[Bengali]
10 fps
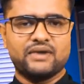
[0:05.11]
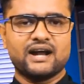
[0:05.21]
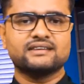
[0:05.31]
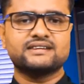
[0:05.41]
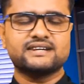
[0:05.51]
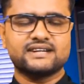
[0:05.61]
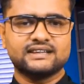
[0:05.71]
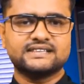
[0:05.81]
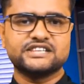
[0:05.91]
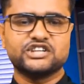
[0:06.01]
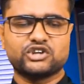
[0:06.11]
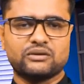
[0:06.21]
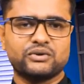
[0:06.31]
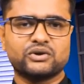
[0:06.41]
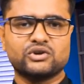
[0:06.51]
বাংলাদেশের সাথে চীনের
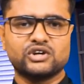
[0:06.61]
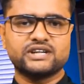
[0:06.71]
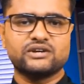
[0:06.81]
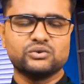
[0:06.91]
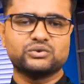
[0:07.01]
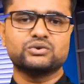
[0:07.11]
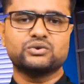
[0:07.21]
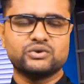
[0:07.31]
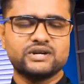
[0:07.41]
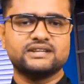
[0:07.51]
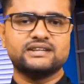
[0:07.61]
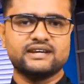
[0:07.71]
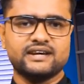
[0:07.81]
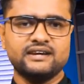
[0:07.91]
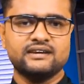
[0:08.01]
সম্পর্ক নষ্টের নতুন
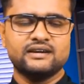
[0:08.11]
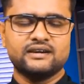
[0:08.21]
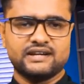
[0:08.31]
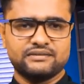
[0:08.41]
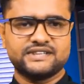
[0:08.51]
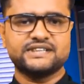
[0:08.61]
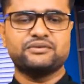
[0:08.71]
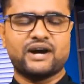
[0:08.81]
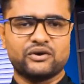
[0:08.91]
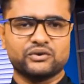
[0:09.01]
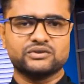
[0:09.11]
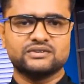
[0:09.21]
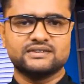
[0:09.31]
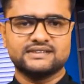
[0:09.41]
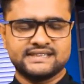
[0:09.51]
কূটনীতিতে নেমেছে ভারত
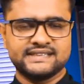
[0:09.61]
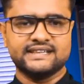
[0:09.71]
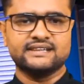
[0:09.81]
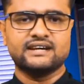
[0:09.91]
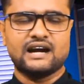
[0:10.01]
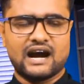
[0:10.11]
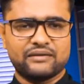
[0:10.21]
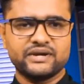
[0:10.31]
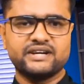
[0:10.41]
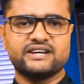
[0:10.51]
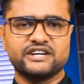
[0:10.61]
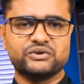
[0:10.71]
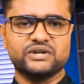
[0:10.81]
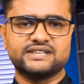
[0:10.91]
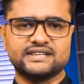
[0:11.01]
জি আপনি ঠিকই
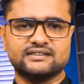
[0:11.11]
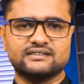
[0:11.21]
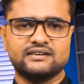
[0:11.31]
শুনেছেন